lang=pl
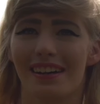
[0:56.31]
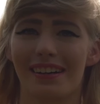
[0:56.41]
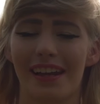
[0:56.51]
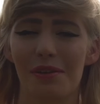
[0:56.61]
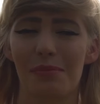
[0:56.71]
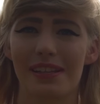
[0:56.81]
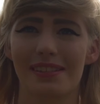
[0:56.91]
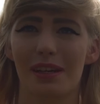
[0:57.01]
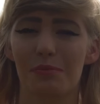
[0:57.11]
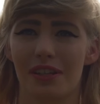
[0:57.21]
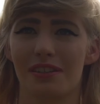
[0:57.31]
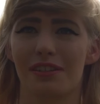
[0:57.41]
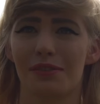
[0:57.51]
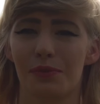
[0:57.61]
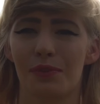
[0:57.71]
krajobrazach
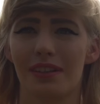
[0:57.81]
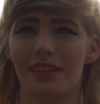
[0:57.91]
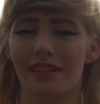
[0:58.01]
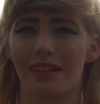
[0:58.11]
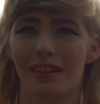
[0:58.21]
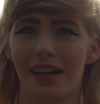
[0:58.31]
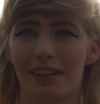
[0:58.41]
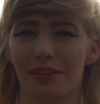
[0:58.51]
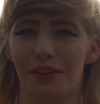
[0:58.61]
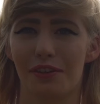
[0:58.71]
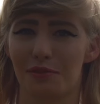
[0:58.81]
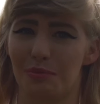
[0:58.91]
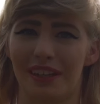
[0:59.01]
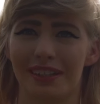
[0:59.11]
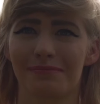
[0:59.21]
przeżyć swój e, hardkorowy
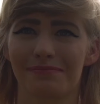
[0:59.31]
bieg.